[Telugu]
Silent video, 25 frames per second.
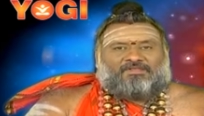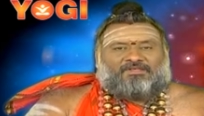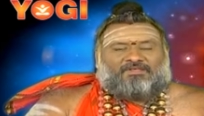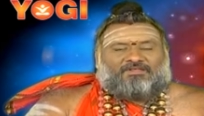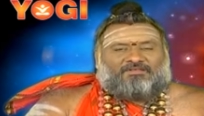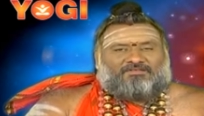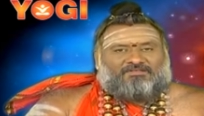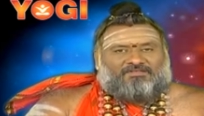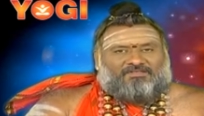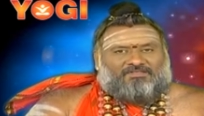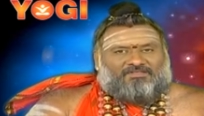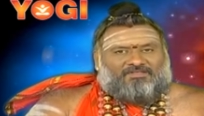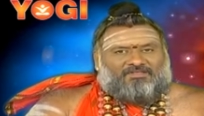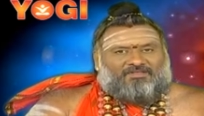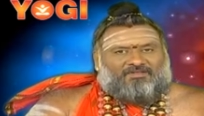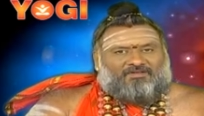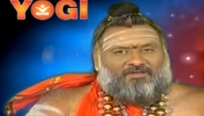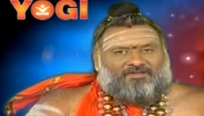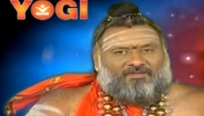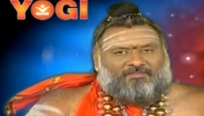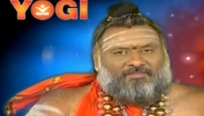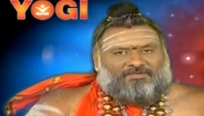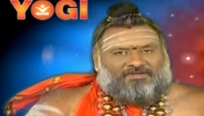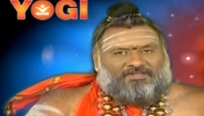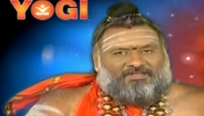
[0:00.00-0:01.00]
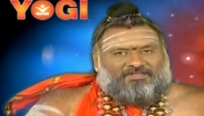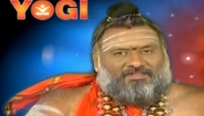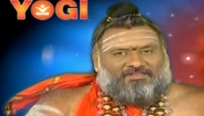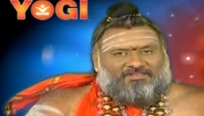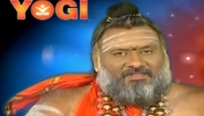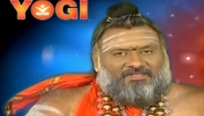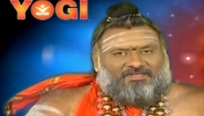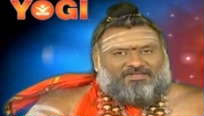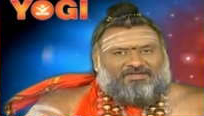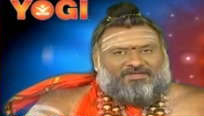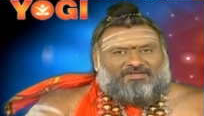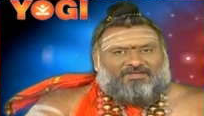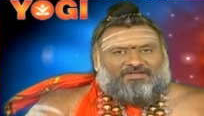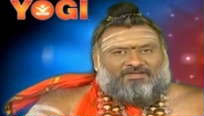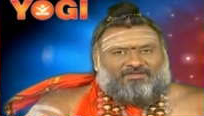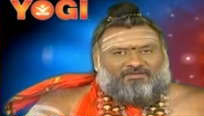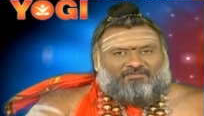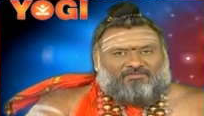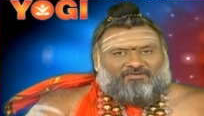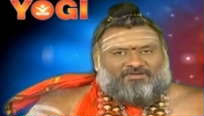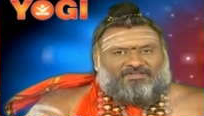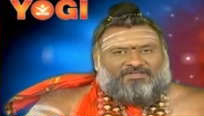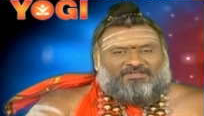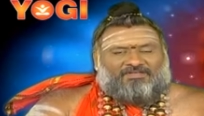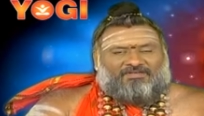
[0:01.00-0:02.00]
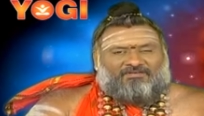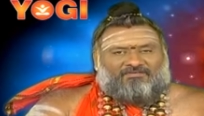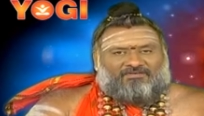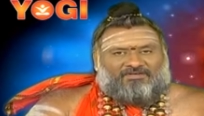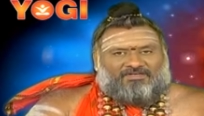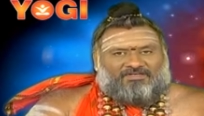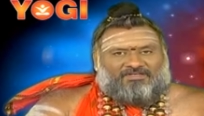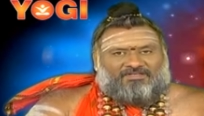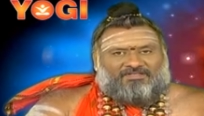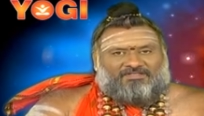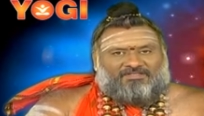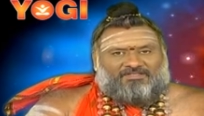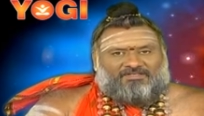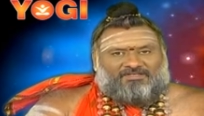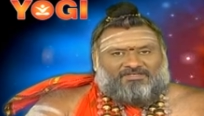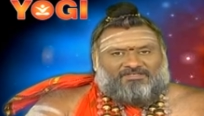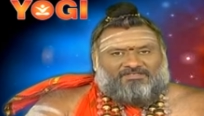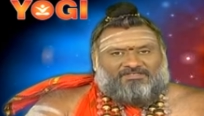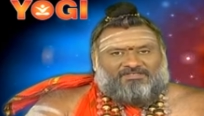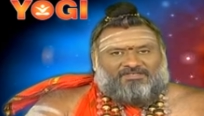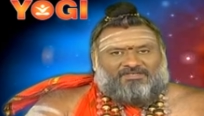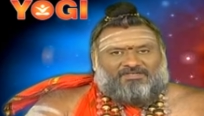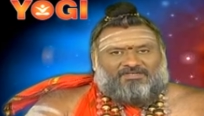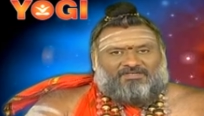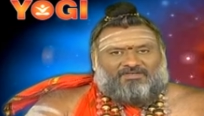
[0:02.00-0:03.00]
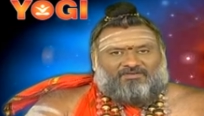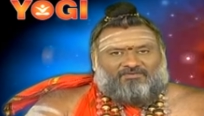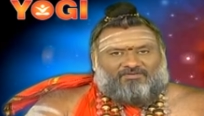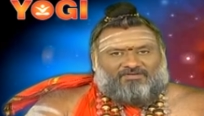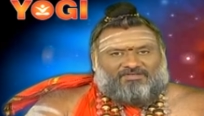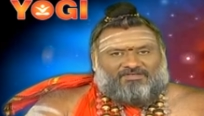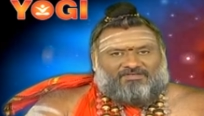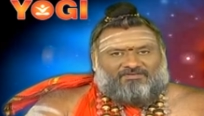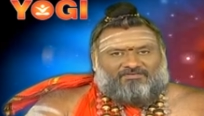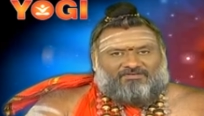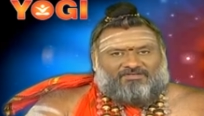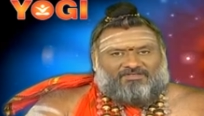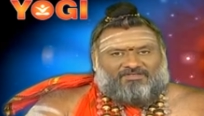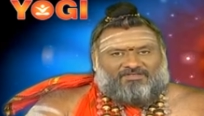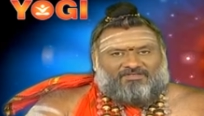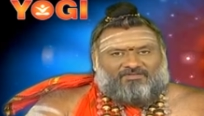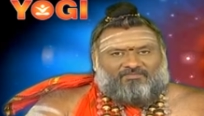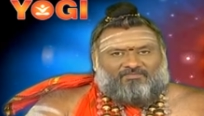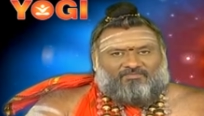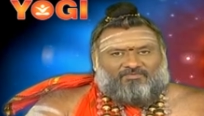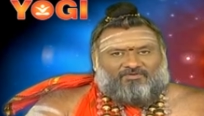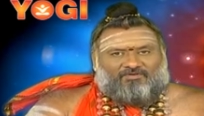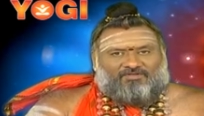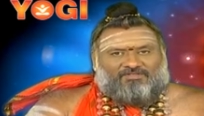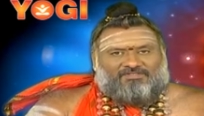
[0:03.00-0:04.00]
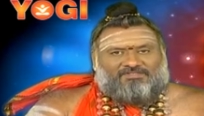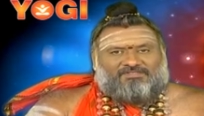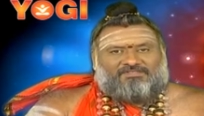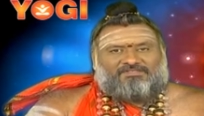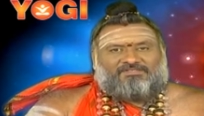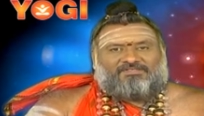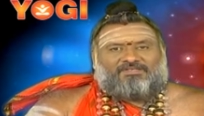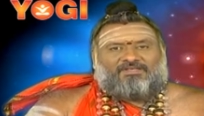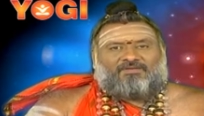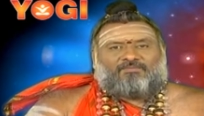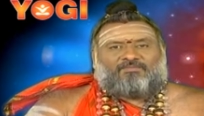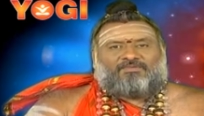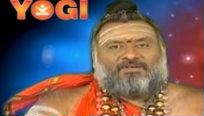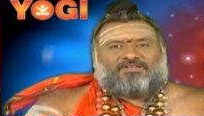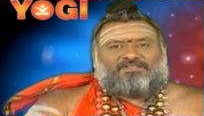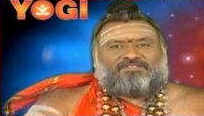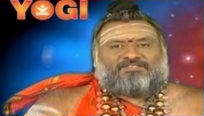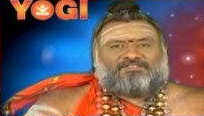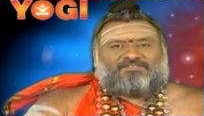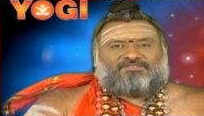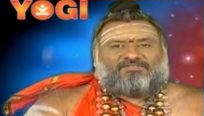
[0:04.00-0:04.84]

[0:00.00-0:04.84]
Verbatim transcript: అంచేత ఈ యొక్క ప్రయత్నాలన్నీ కూడా ఏమిటి దీక్షలన్నీ కూడా ఏమిటి మోక్ష సామ్రాజ్య